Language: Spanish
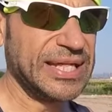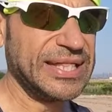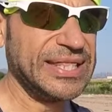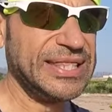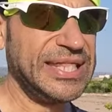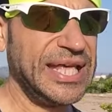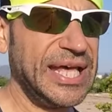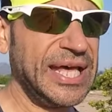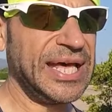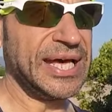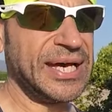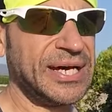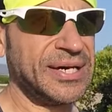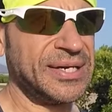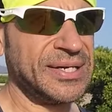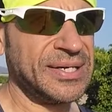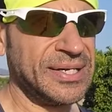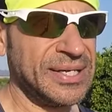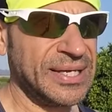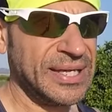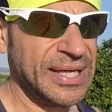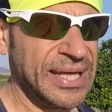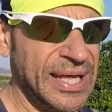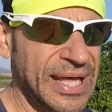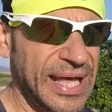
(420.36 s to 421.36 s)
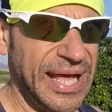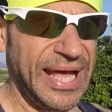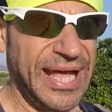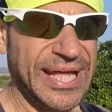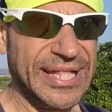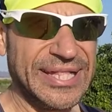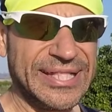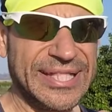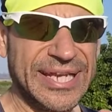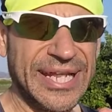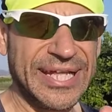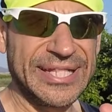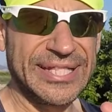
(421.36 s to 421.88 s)
de
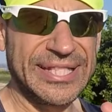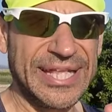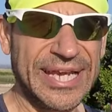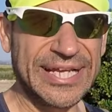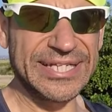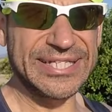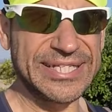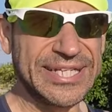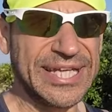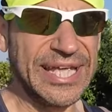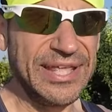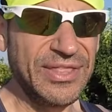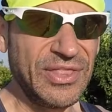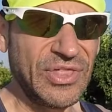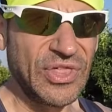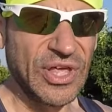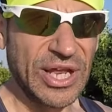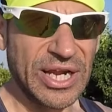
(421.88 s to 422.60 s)
entre 3.15